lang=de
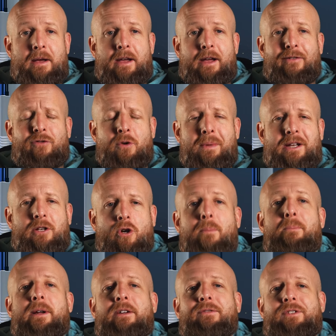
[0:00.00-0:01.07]
Äh, für mein
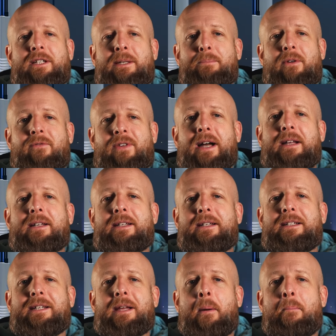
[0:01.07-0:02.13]
Top-11-Team werde
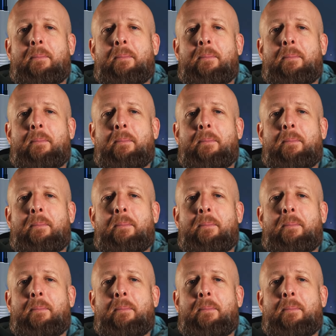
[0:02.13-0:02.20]
ich äh,